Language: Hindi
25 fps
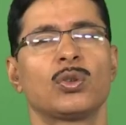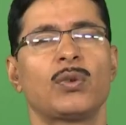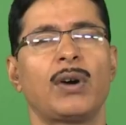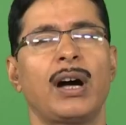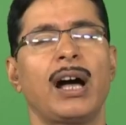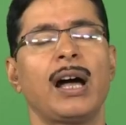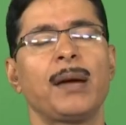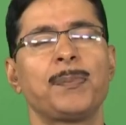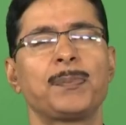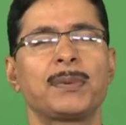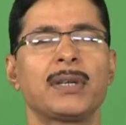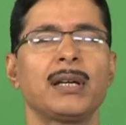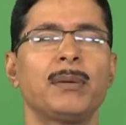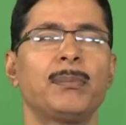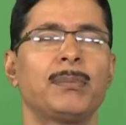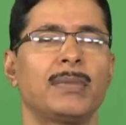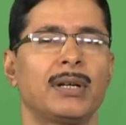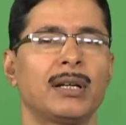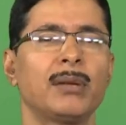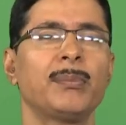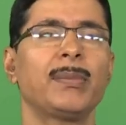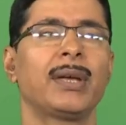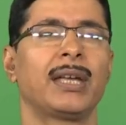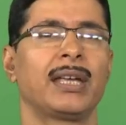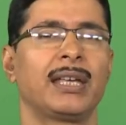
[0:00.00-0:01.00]
तो आपके
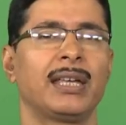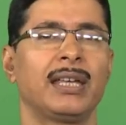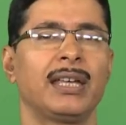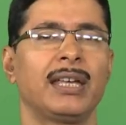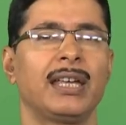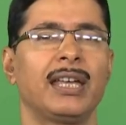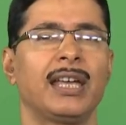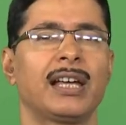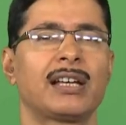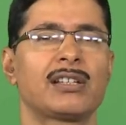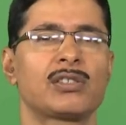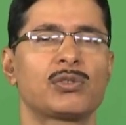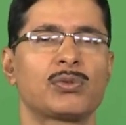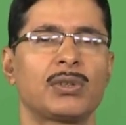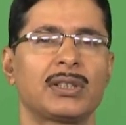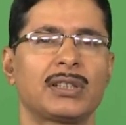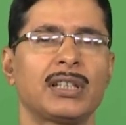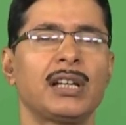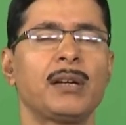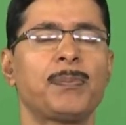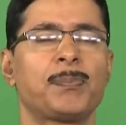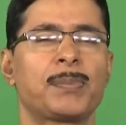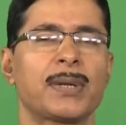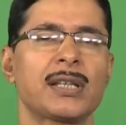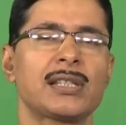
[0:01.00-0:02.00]
मन में एक
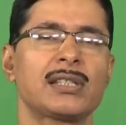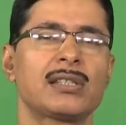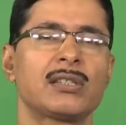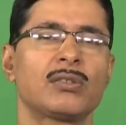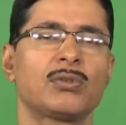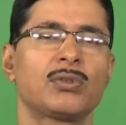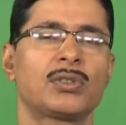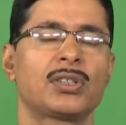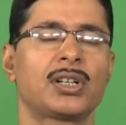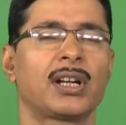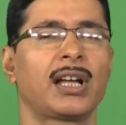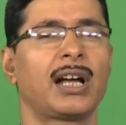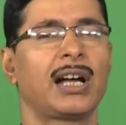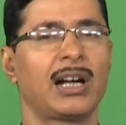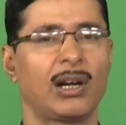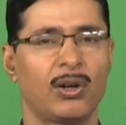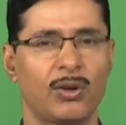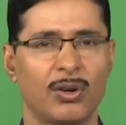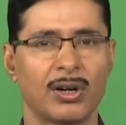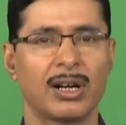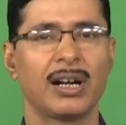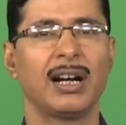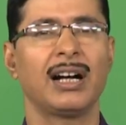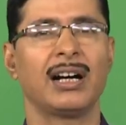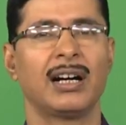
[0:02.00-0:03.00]
स्वतः प्रश्न उठ रहा
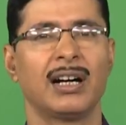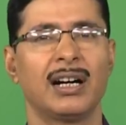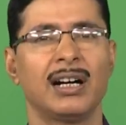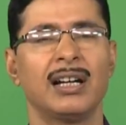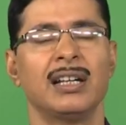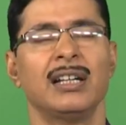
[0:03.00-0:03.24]
होगा